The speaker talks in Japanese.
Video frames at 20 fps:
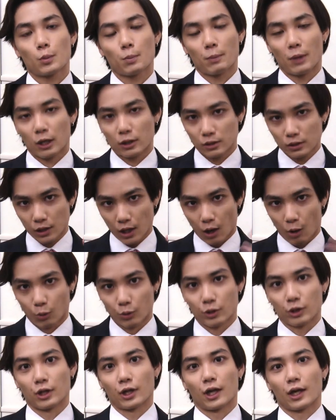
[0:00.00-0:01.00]
幕が
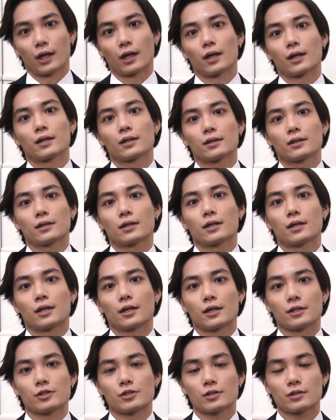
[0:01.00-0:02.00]
下りて、
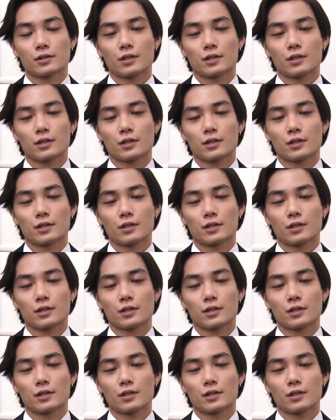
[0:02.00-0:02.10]
えー、実